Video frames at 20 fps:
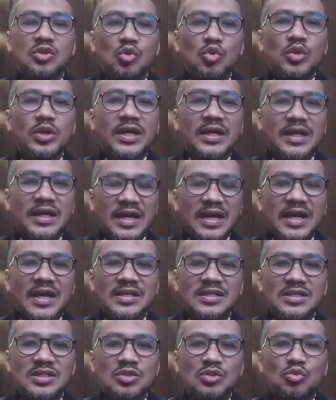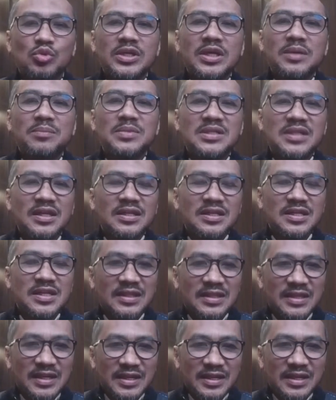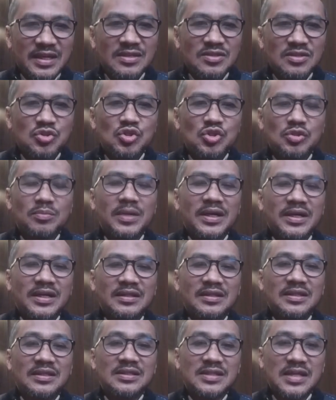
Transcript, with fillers: diduga keras sudah bisa dinyatakan sebagai